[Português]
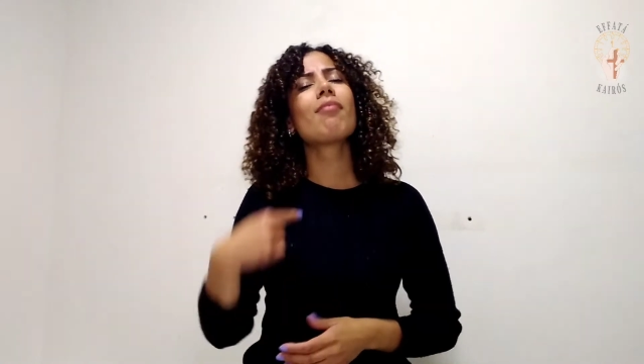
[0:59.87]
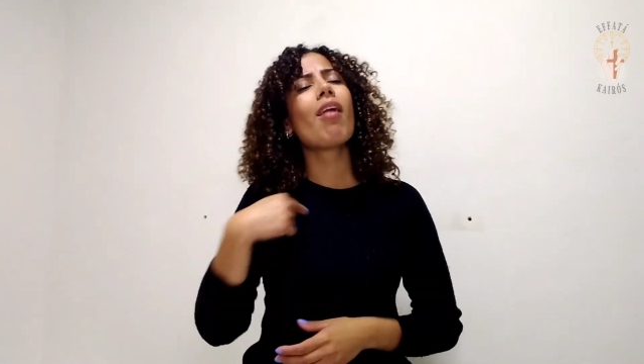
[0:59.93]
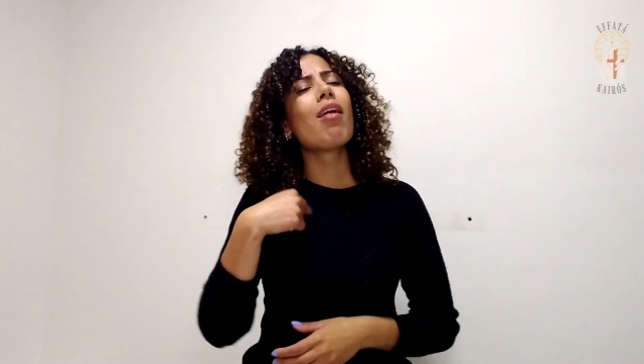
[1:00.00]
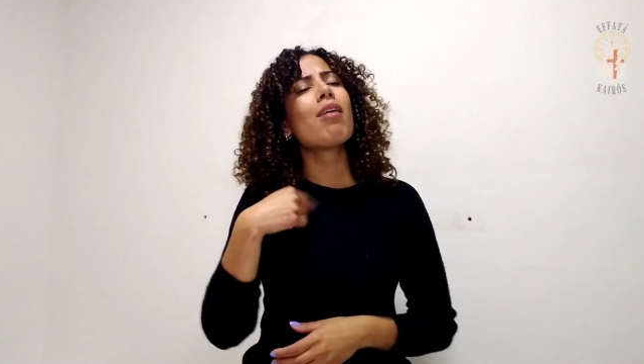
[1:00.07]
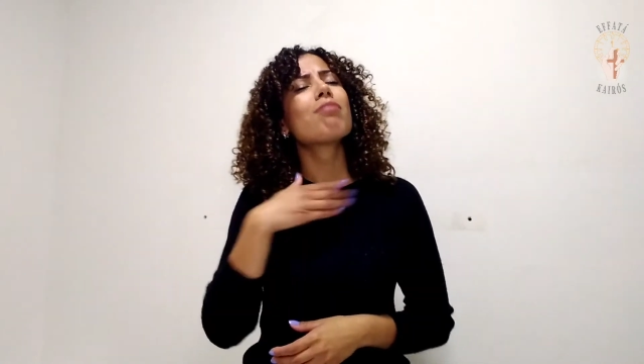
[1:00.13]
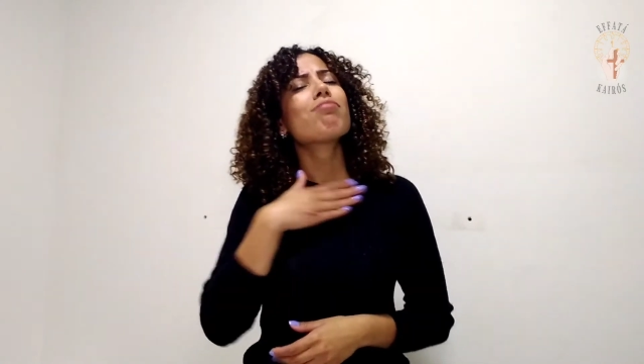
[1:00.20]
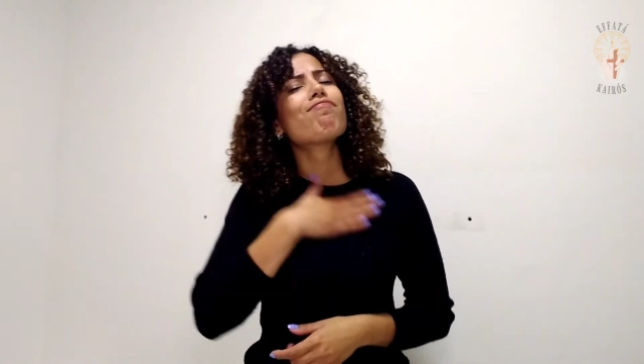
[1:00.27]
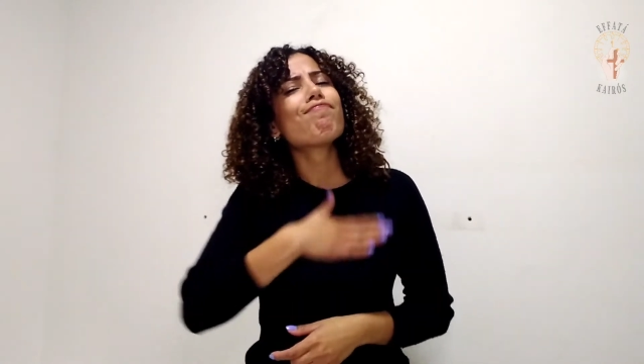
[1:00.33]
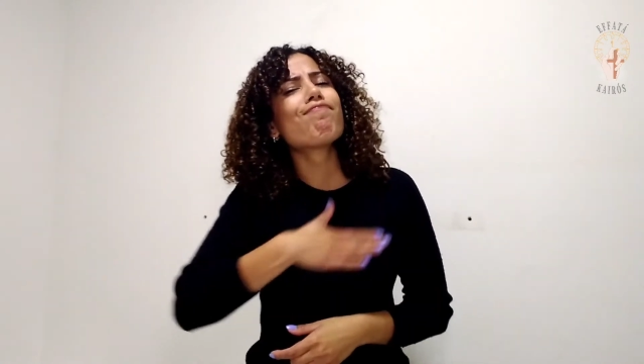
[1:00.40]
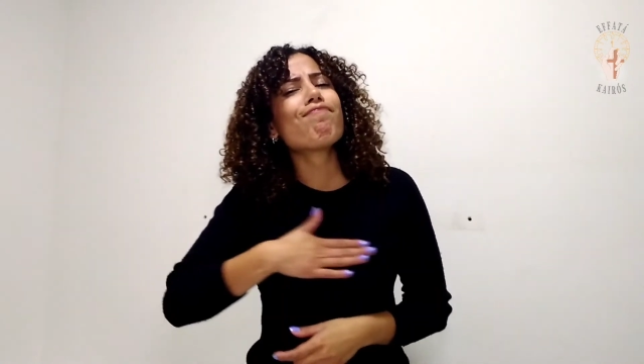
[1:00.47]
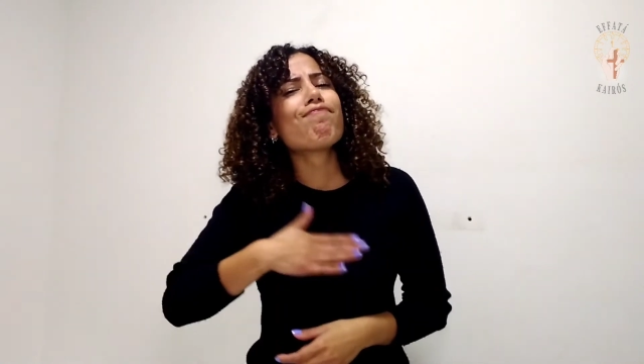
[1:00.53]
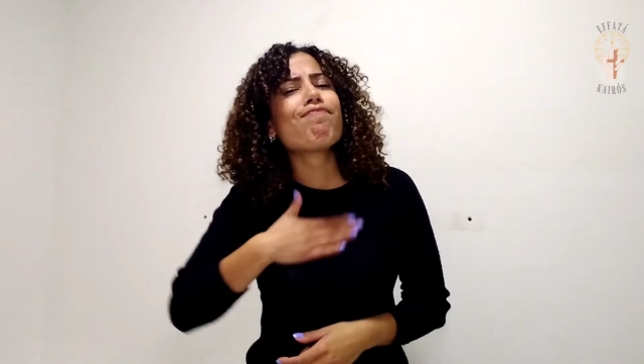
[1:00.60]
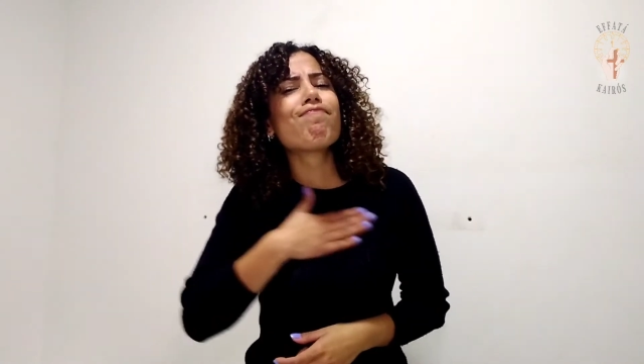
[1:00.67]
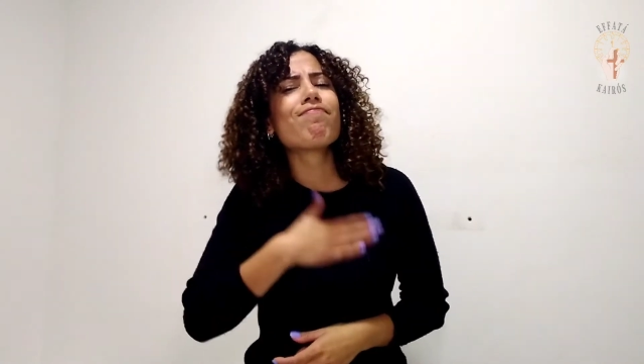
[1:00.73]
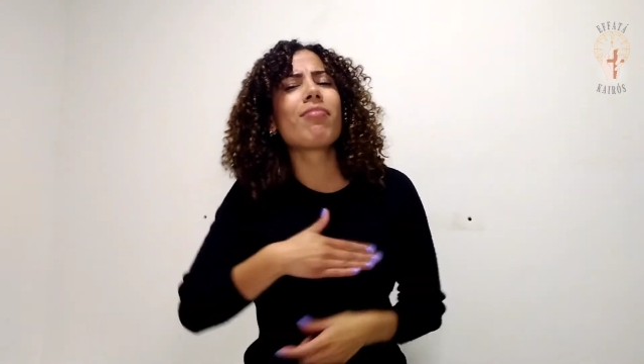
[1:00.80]

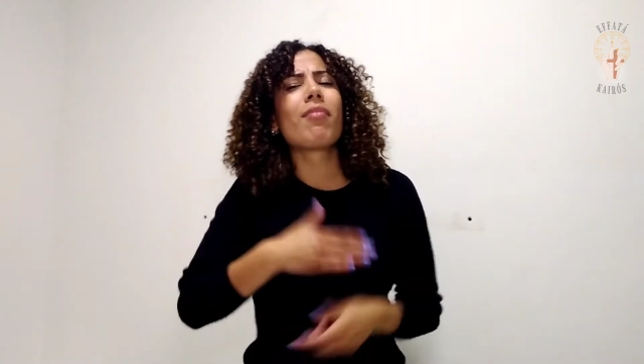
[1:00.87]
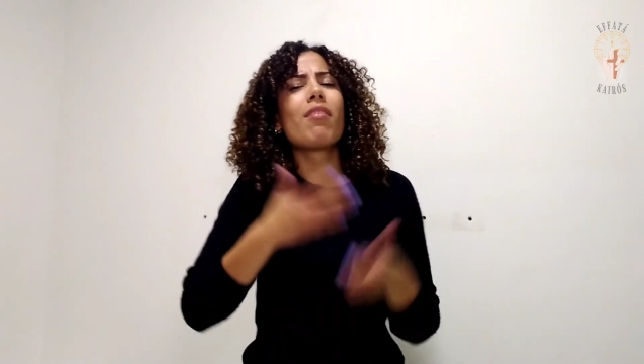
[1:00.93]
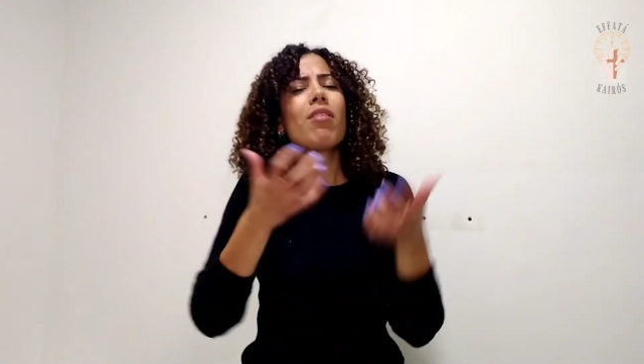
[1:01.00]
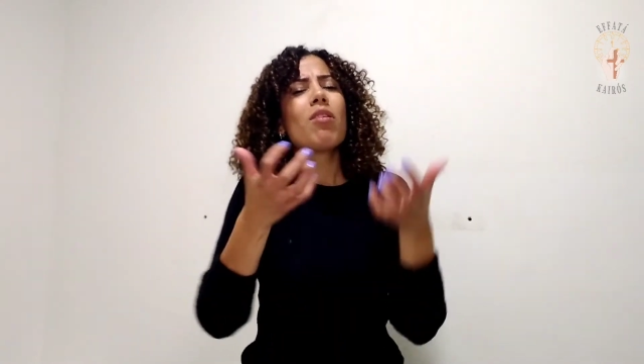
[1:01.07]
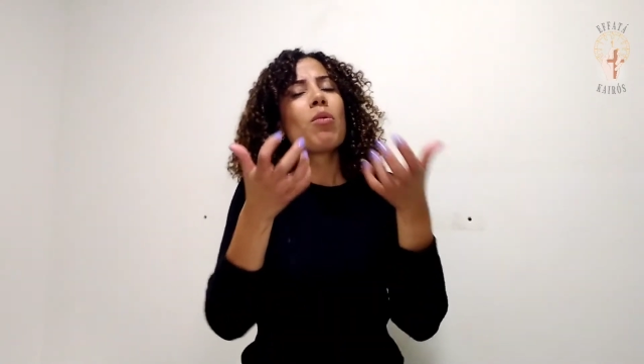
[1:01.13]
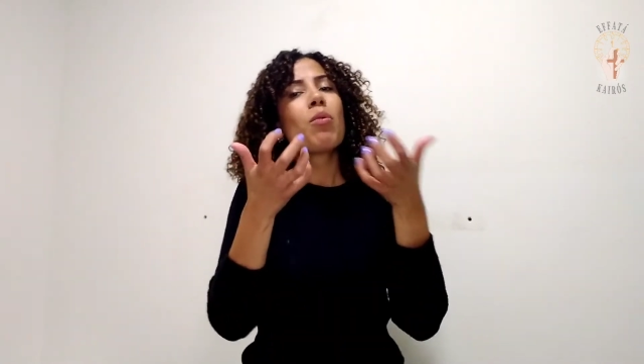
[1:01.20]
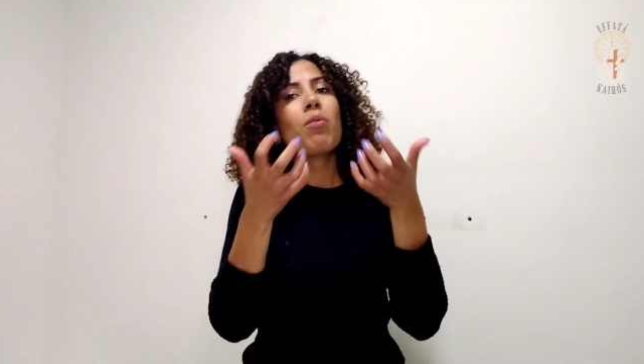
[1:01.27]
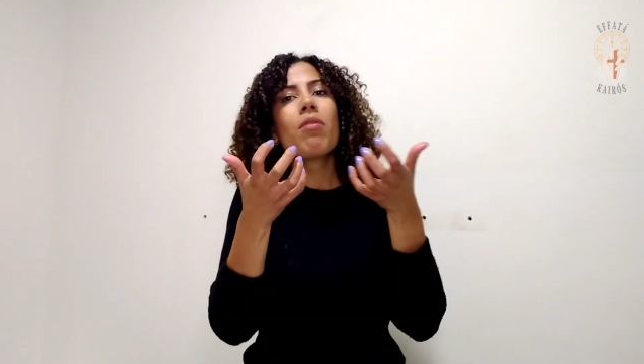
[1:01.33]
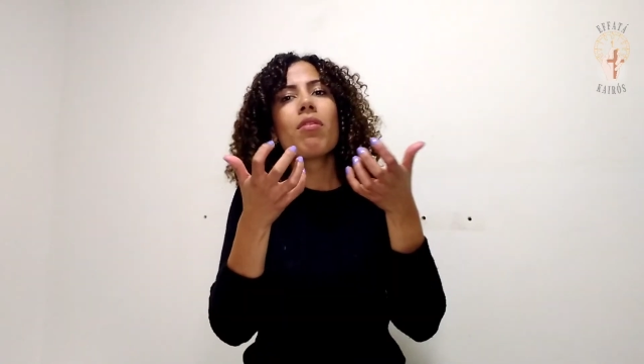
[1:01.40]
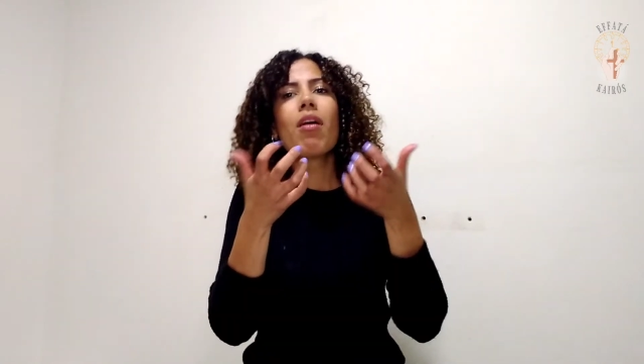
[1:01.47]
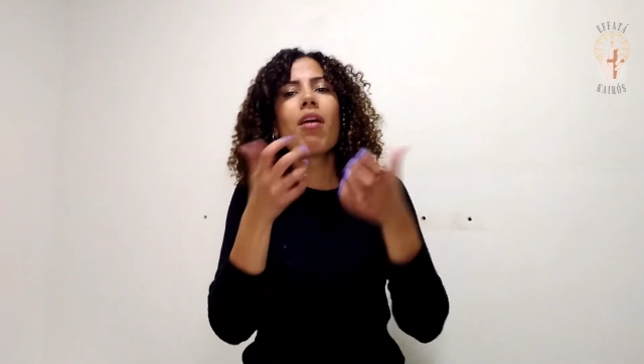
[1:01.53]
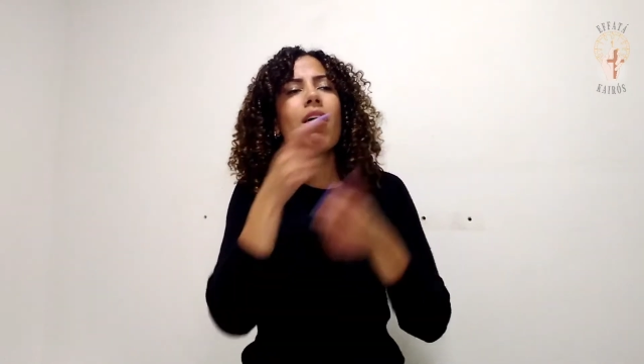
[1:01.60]
Gostaria de tê-lo